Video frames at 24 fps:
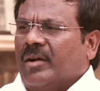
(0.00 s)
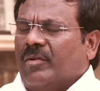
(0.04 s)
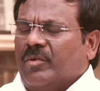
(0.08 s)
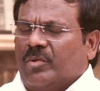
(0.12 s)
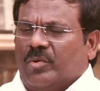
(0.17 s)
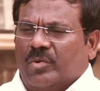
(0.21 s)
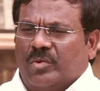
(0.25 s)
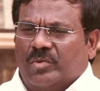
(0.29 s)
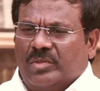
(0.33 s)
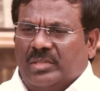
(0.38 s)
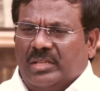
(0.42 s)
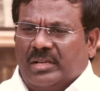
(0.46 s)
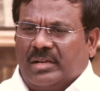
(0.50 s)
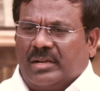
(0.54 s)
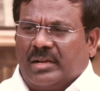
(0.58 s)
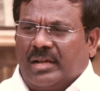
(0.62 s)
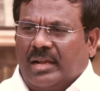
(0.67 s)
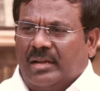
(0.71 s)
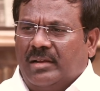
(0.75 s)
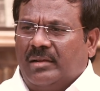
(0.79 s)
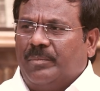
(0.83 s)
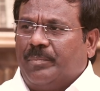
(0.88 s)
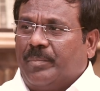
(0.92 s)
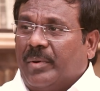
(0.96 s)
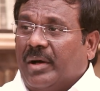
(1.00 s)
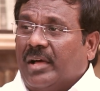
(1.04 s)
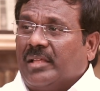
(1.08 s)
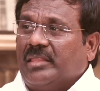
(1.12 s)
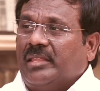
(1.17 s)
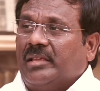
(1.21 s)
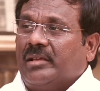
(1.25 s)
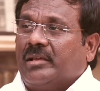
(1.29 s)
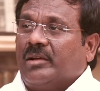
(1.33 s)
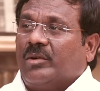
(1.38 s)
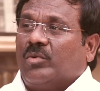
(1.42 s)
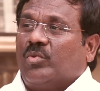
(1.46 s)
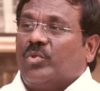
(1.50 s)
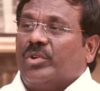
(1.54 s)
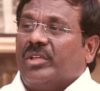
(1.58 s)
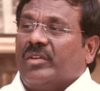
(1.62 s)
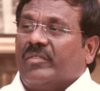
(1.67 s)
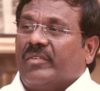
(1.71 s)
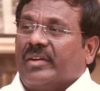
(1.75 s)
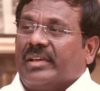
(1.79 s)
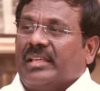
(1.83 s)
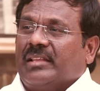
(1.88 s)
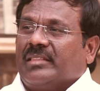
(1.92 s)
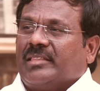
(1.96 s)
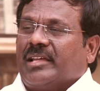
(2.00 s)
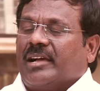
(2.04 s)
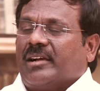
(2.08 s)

அவர் வந்து கண் பாதிக்கக்கூடிய வகையில்